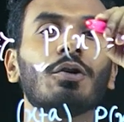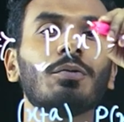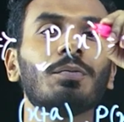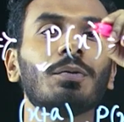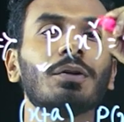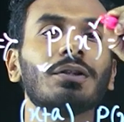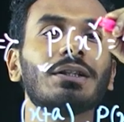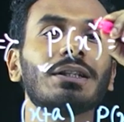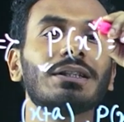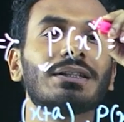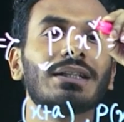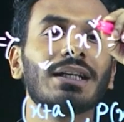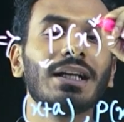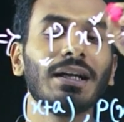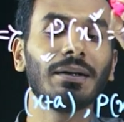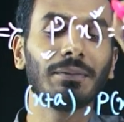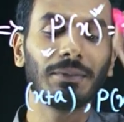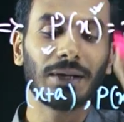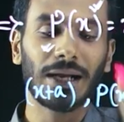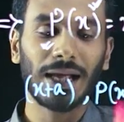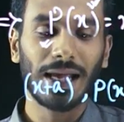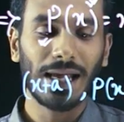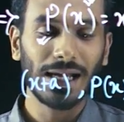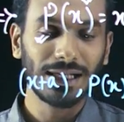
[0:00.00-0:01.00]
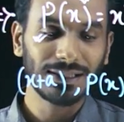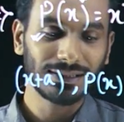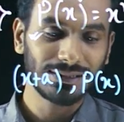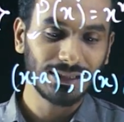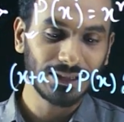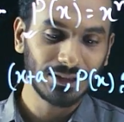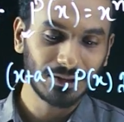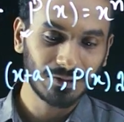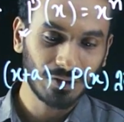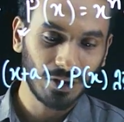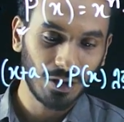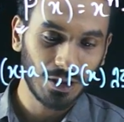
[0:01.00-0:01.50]
বহুপদীতে আমরা
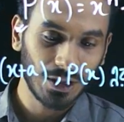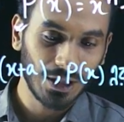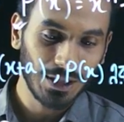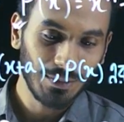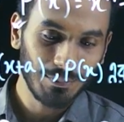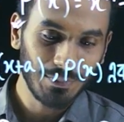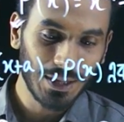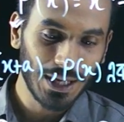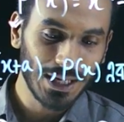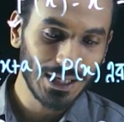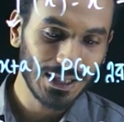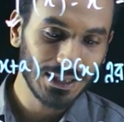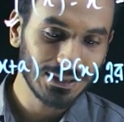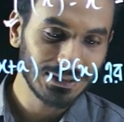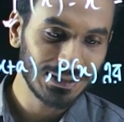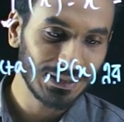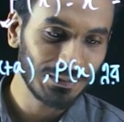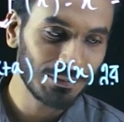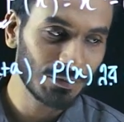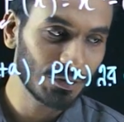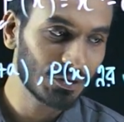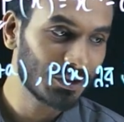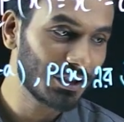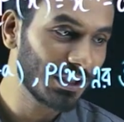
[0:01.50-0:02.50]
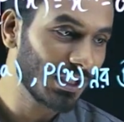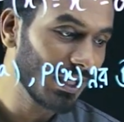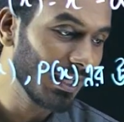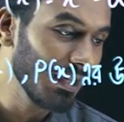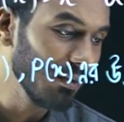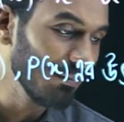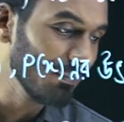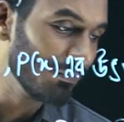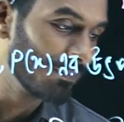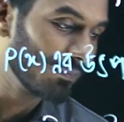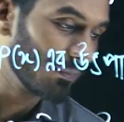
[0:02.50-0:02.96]
এক্সের স্থলে মাইনাসে বসিয়ে